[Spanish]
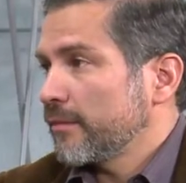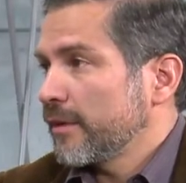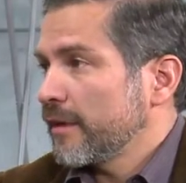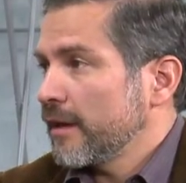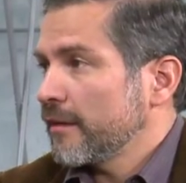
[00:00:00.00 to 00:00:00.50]

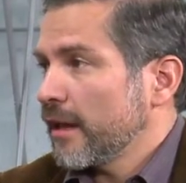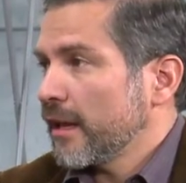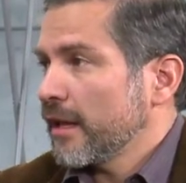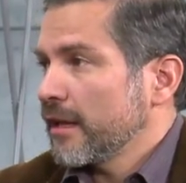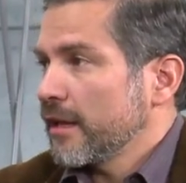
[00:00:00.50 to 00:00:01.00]

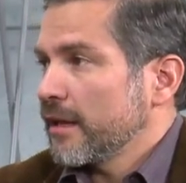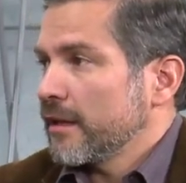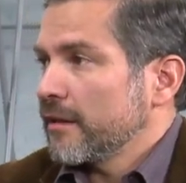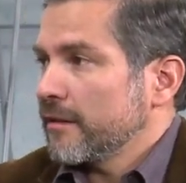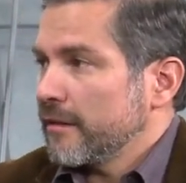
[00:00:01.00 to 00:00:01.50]
especializada,
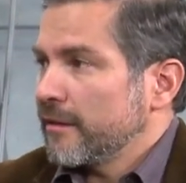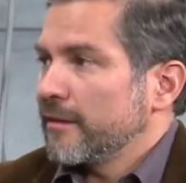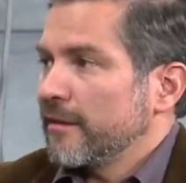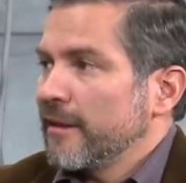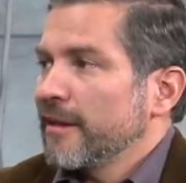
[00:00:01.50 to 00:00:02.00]

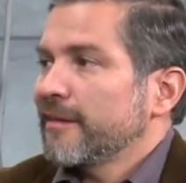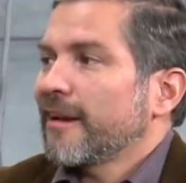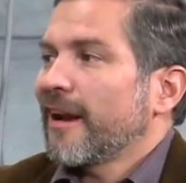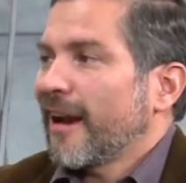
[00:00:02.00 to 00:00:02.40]
sí entra